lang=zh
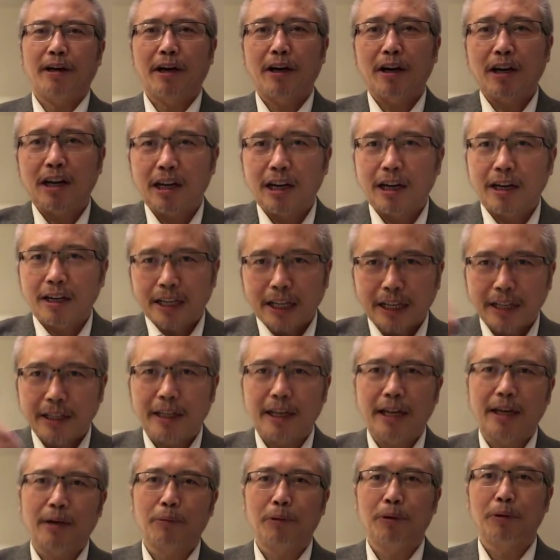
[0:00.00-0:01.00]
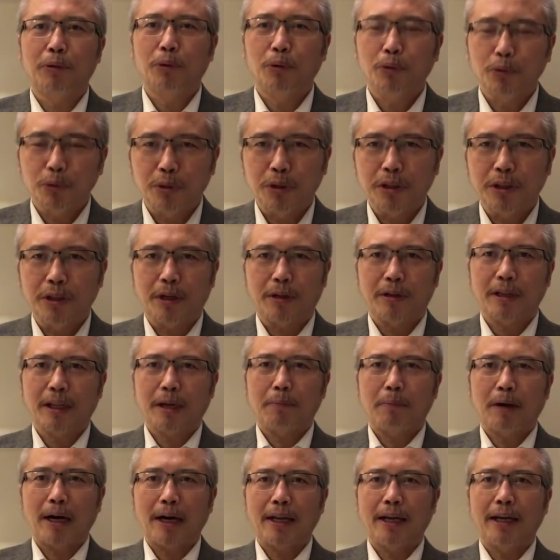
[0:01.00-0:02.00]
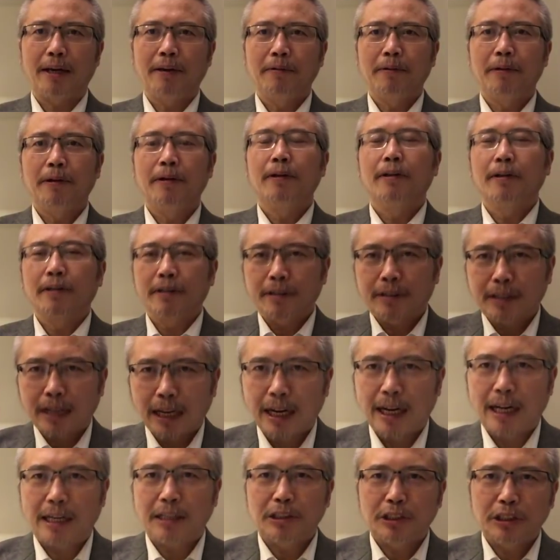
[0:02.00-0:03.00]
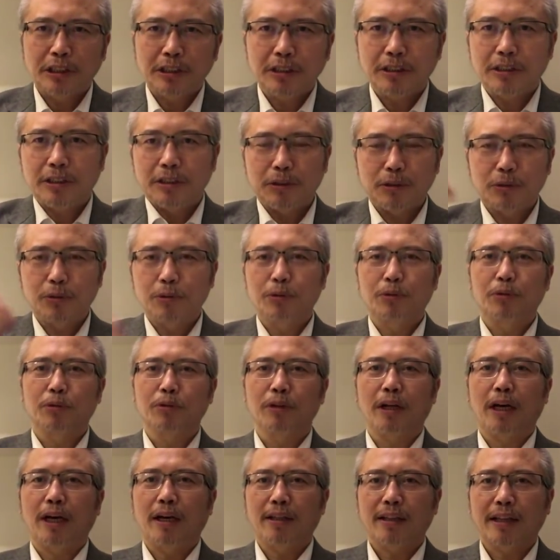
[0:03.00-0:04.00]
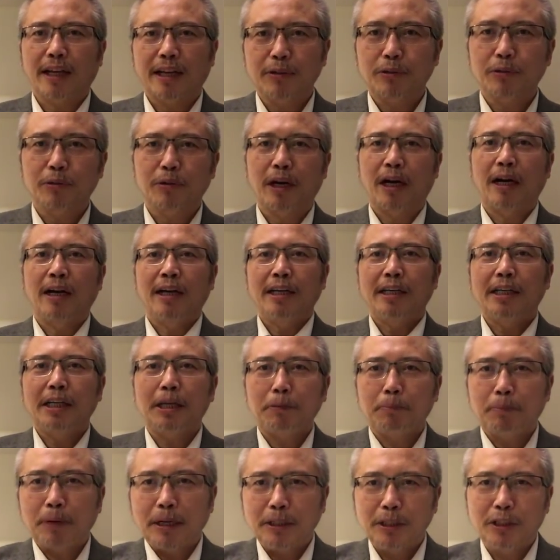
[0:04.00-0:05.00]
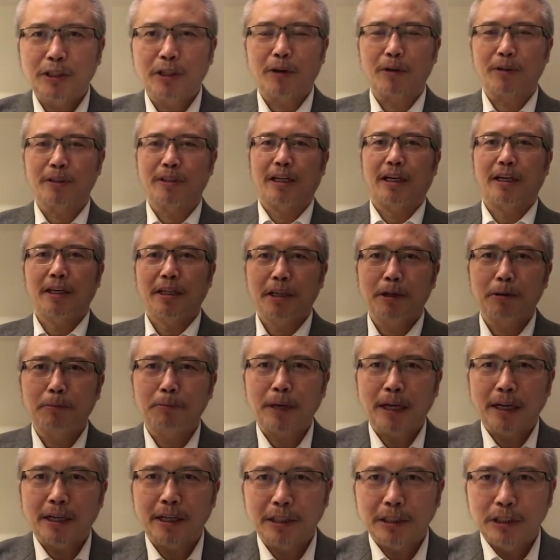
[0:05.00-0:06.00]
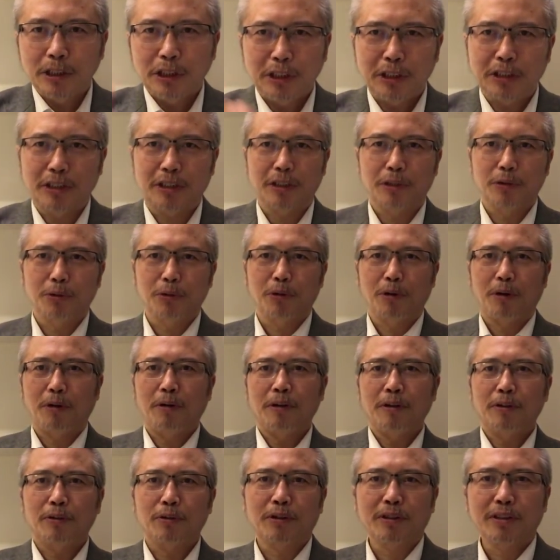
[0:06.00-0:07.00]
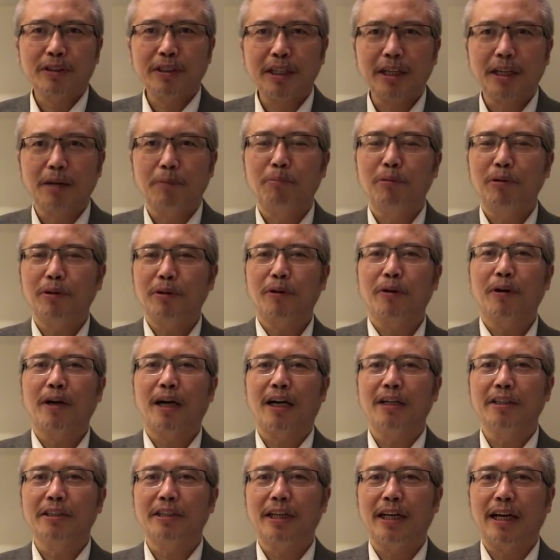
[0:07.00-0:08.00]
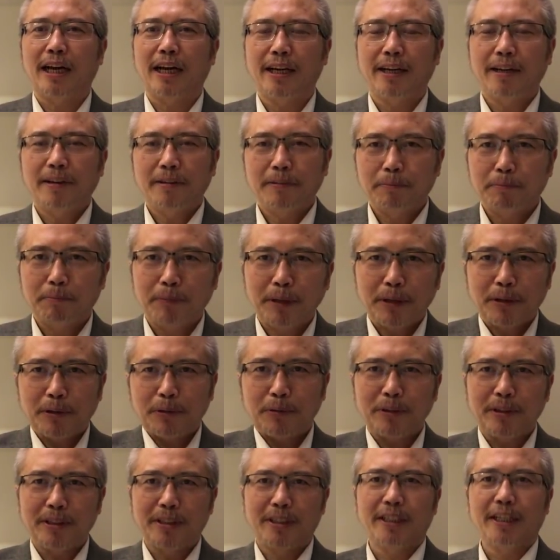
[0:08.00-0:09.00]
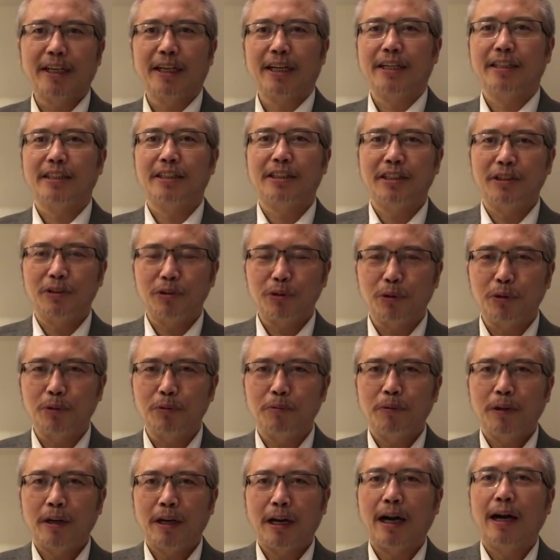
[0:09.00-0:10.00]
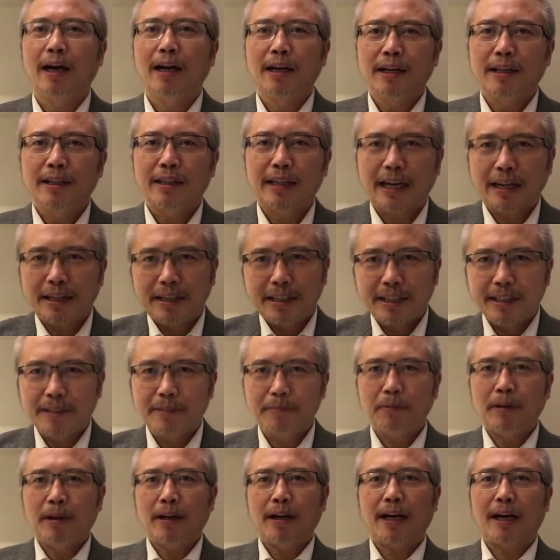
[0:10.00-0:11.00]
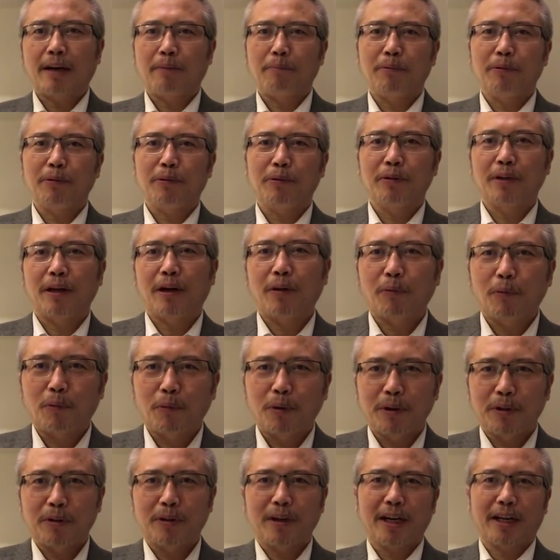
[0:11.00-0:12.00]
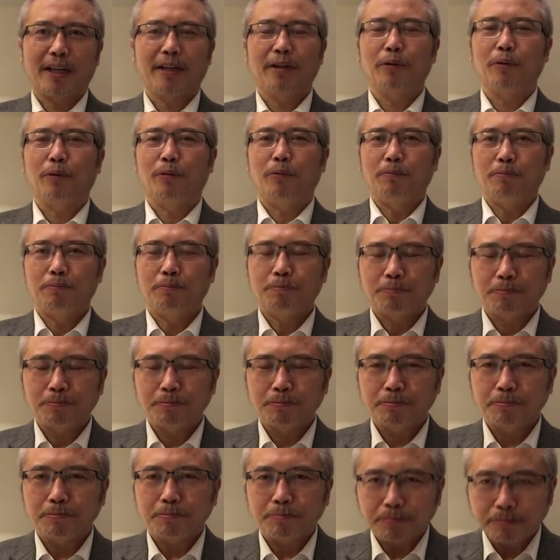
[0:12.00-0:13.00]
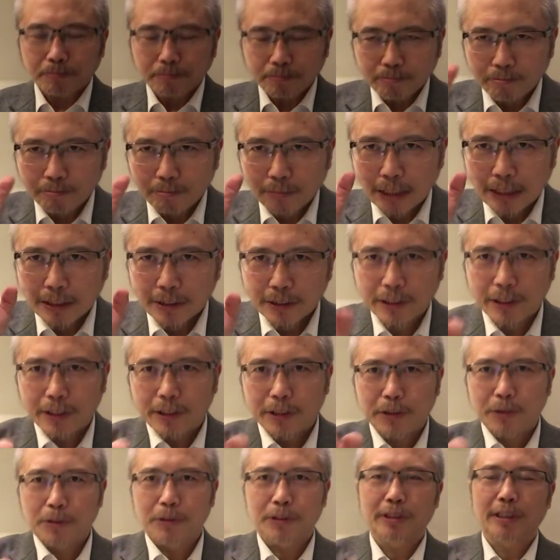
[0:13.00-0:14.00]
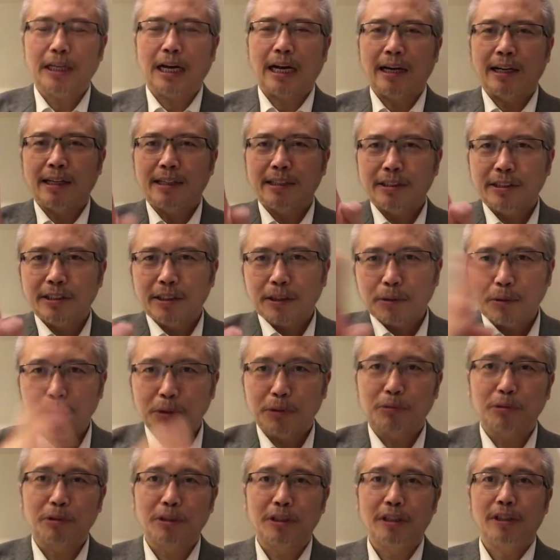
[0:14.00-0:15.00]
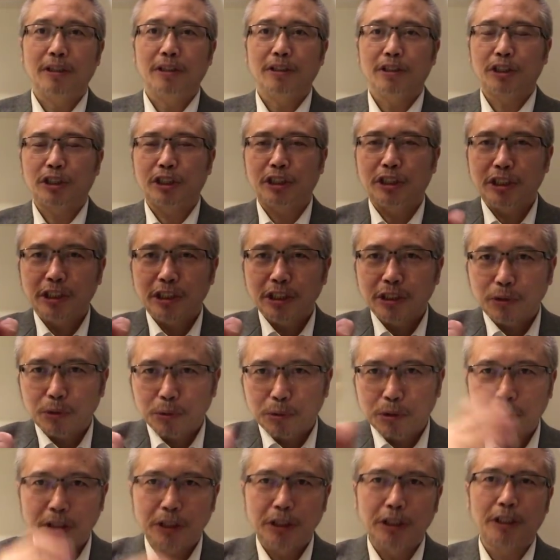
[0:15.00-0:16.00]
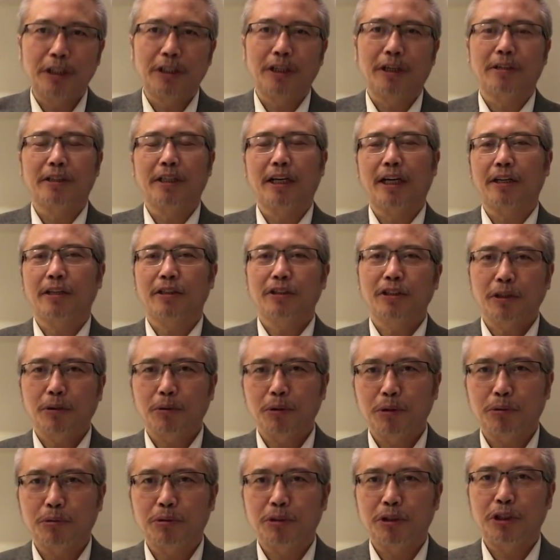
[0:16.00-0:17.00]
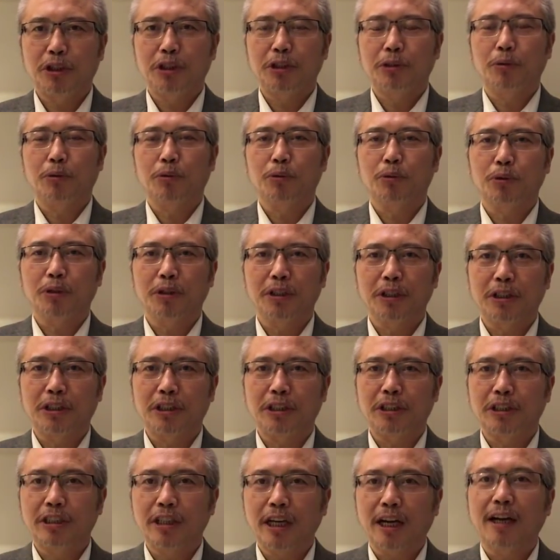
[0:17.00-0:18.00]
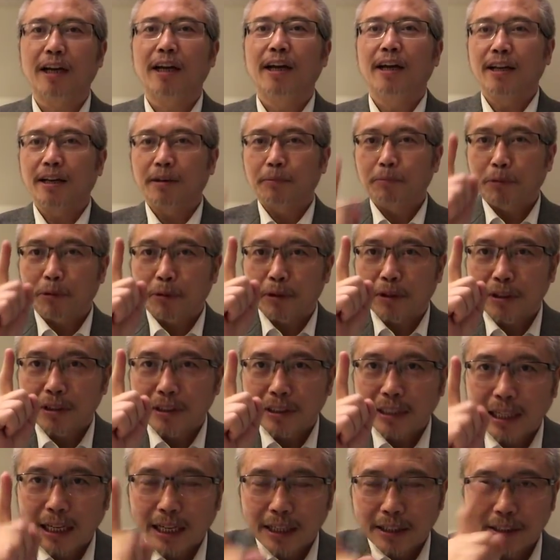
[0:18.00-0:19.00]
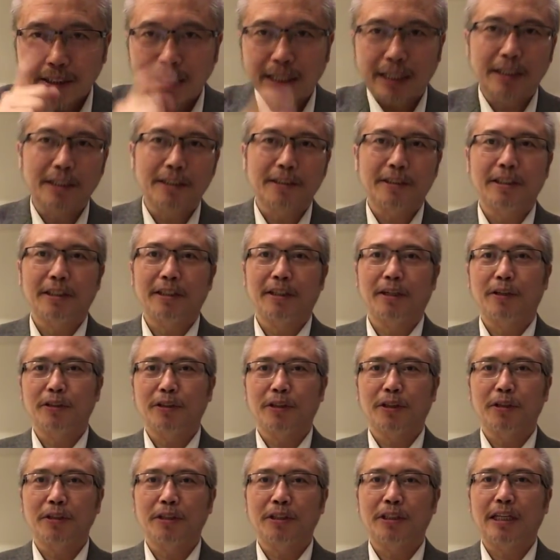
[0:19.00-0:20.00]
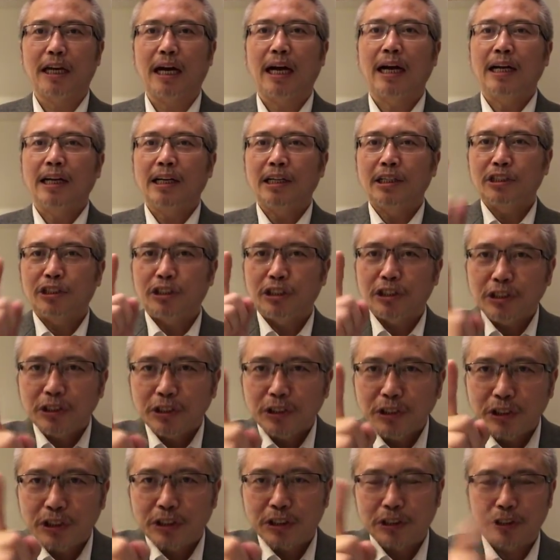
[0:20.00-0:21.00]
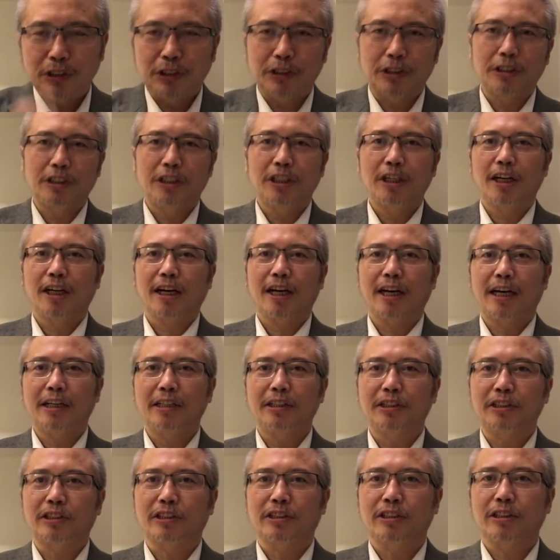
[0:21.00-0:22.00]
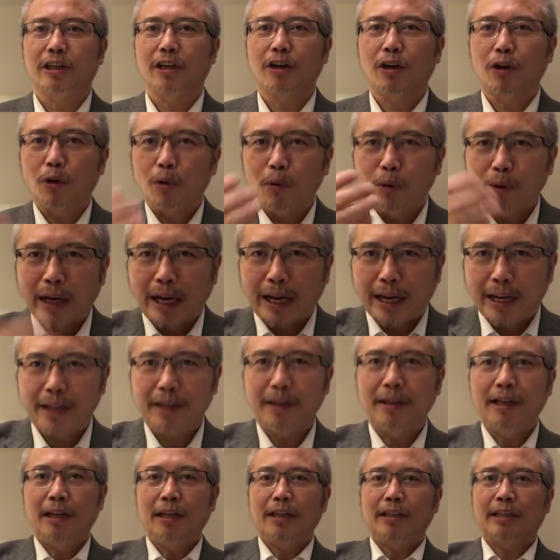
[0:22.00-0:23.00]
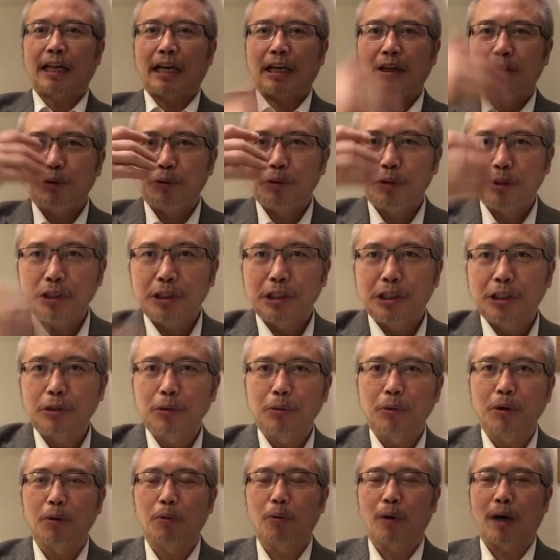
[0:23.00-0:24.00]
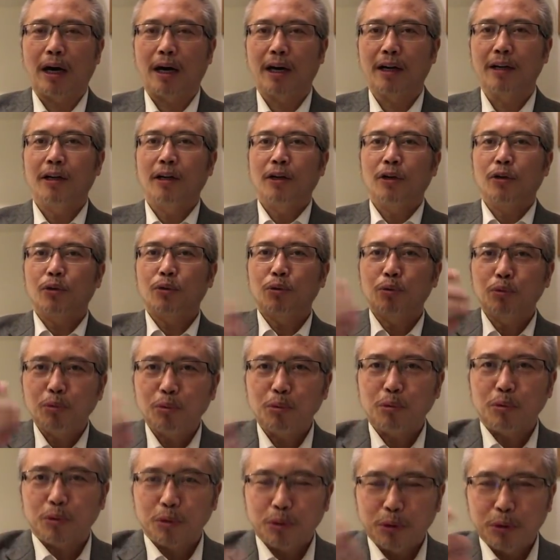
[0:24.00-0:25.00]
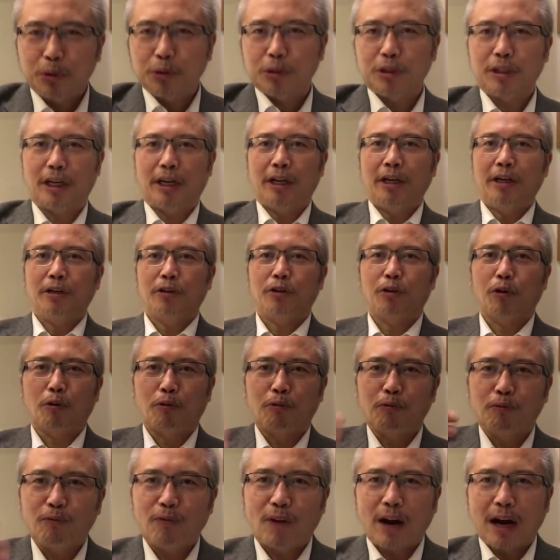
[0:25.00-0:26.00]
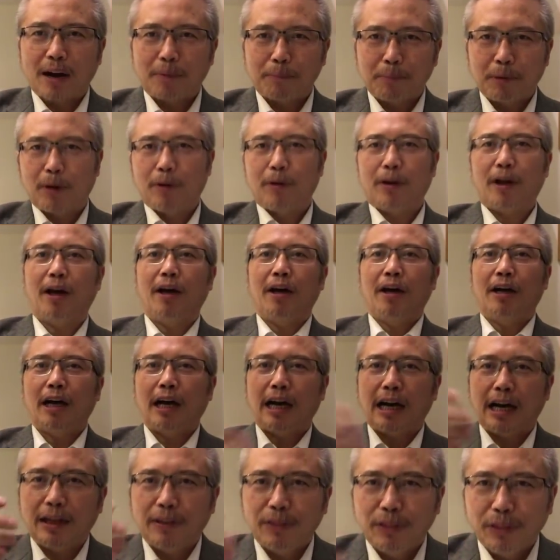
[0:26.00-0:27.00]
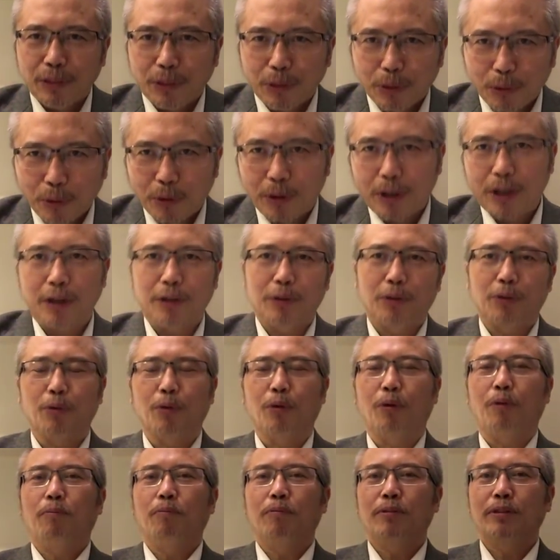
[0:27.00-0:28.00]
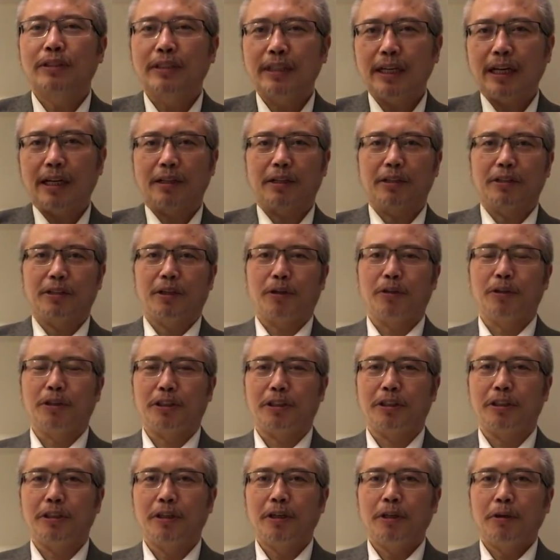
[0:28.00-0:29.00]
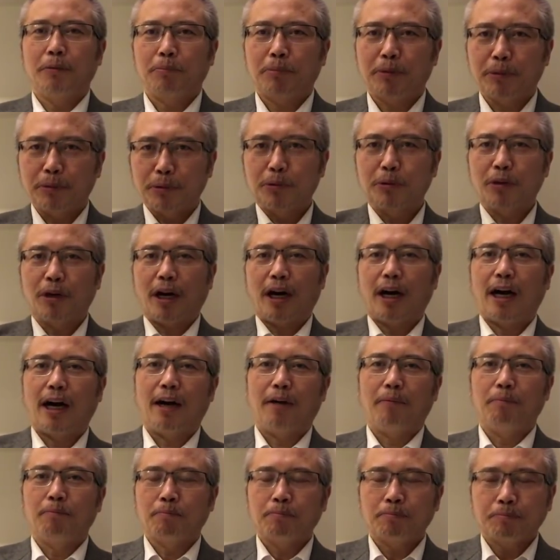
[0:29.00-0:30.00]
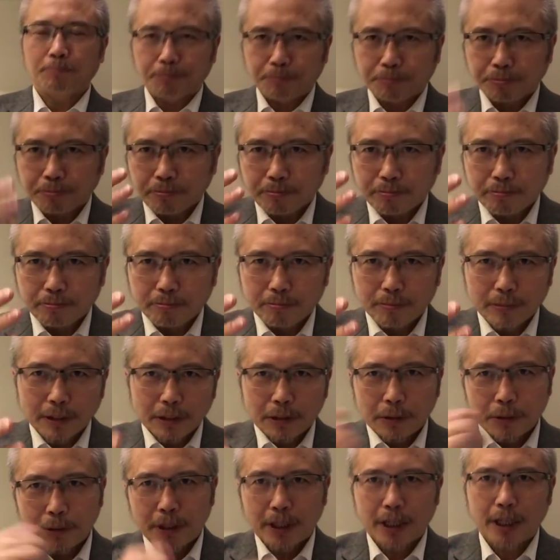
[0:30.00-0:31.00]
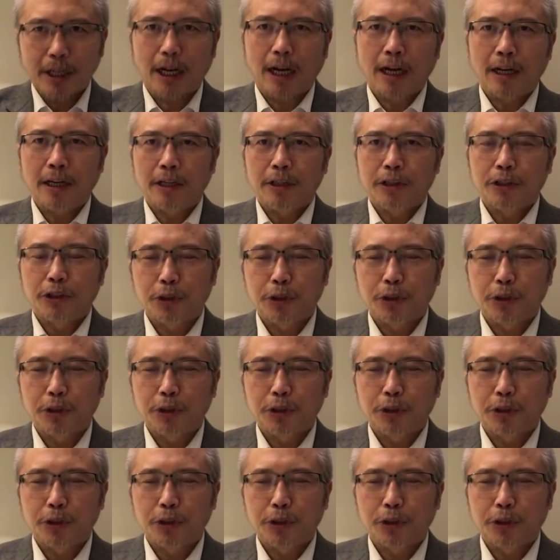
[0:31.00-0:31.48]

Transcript: 而河南的那位农村老大妈呢？他啊，轻轻松松的。他说啊，一边笑着一边跟记者说：“说这个木头扛起来没有问题，很轻松啊，男人干不动的我都干得动。”这就是啊，社会主义，习主席领导下的社会主义新农村的景象。不过刚才的这一条消息啊，仅仅是一个开始。后来腾讯新闻网陆续的又发表了很多很多这样的消息，比如说啊，有一个。